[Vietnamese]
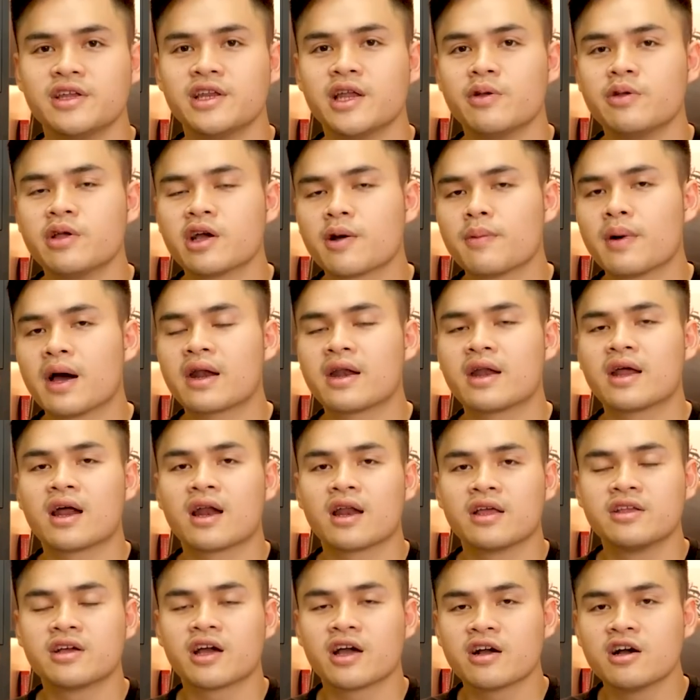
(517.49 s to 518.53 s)
thì nếu như các bạn
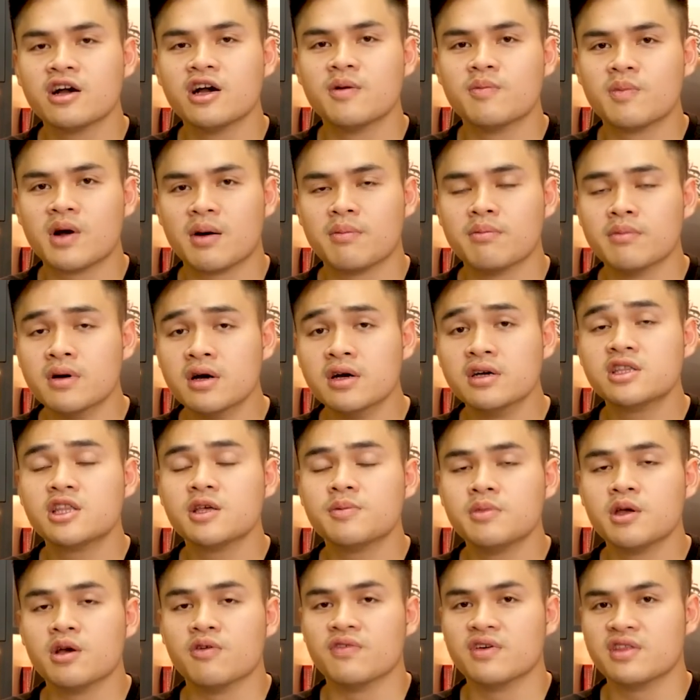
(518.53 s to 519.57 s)
đang là những người mà
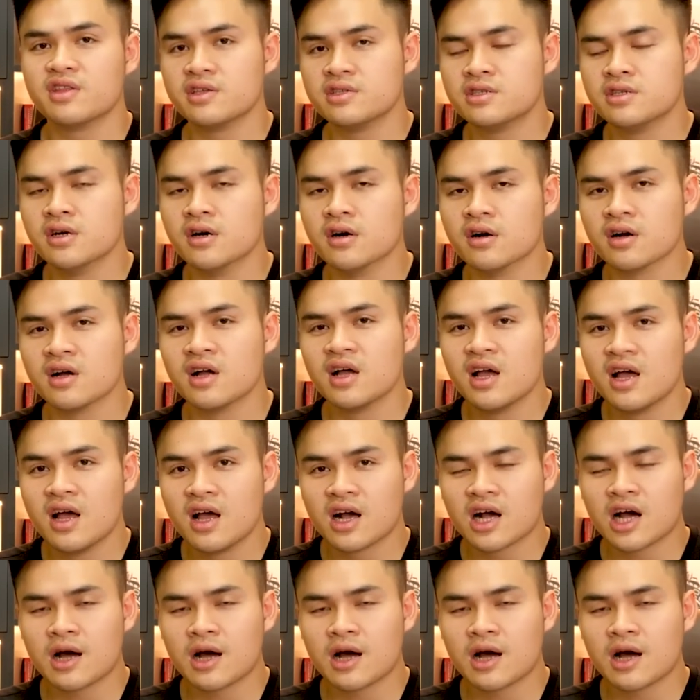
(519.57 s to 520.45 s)
mới tìm hiểu về thị trường,